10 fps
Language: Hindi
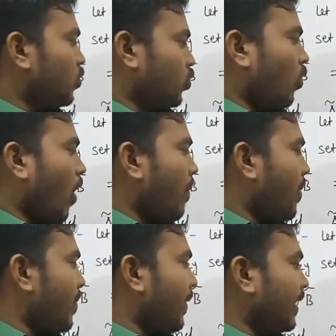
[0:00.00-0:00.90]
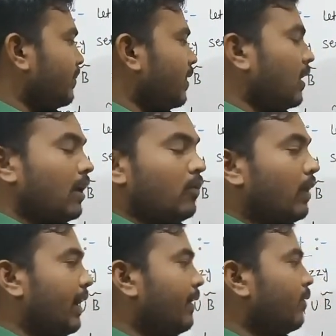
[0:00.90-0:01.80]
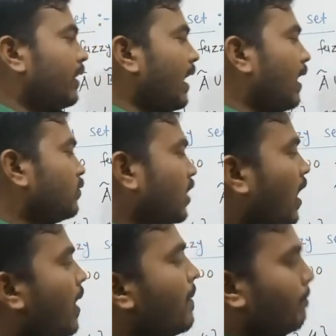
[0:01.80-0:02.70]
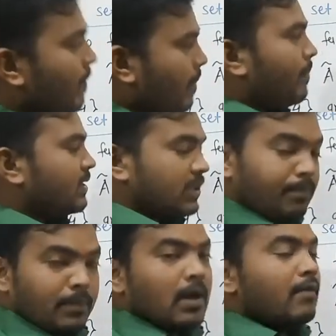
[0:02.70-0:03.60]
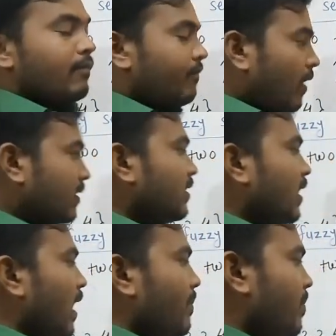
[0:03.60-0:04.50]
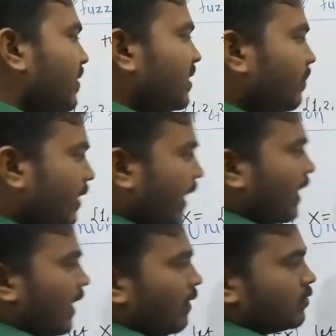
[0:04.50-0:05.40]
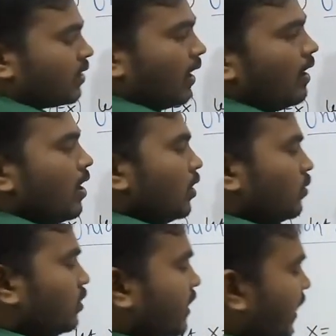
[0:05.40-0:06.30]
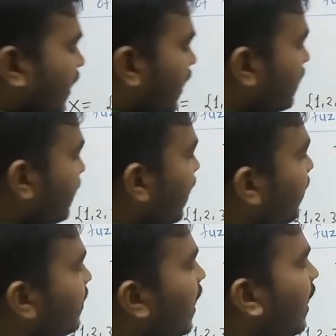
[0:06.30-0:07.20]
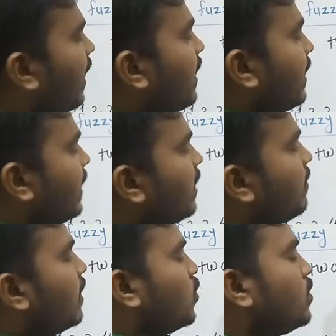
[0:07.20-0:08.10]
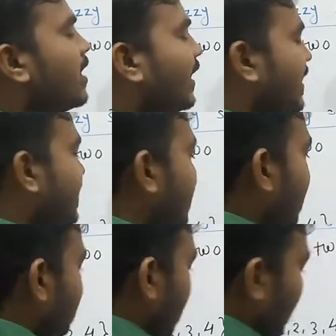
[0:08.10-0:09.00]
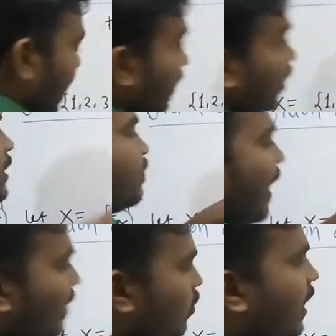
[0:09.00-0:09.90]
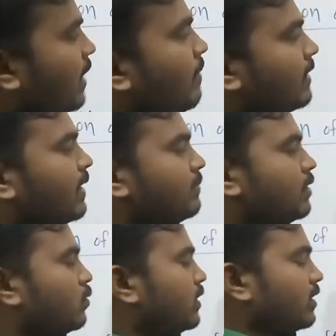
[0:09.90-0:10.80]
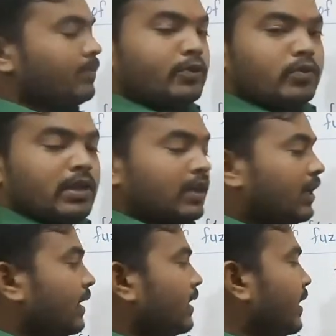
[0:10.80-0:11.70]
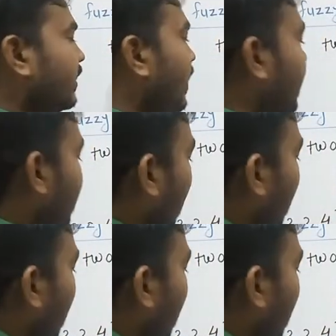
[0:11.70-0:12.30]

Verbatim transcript: जो कॉमा में बाद में लगा हुआ है वो क्या है उसका मेंबरशिप फंक्शन है मेंबरशिप ग्रेड है उसका तो चेक करते हैं हम क्या इनमें यूनियन कैसे किया जाएगा इस फार्मूला के माध्यम से स्टूडेंट्स हम यूनियन करेंगे देखते हैं